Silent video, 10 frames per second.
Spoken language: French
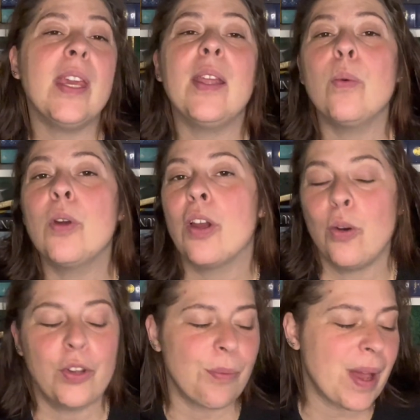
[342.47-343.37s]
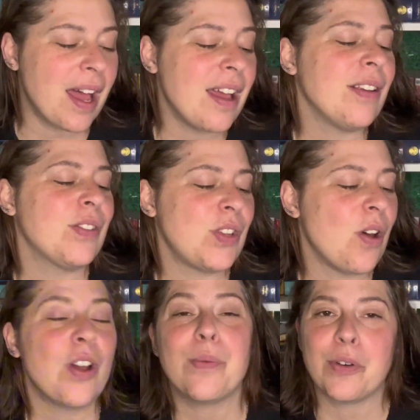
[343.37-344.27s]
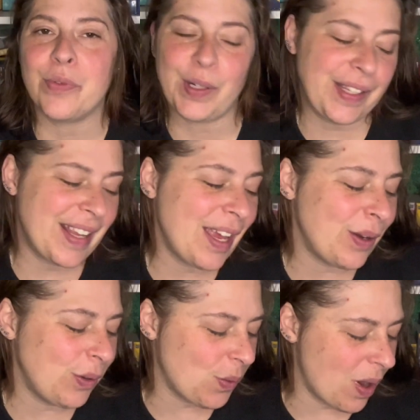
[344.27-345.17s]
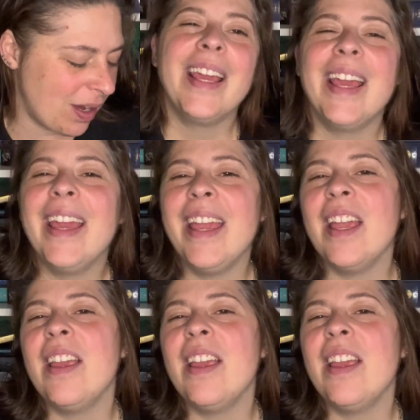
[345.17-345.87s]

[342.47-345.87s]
Et donc, le tome 1 sort, comme je vous le disais, le 3. Et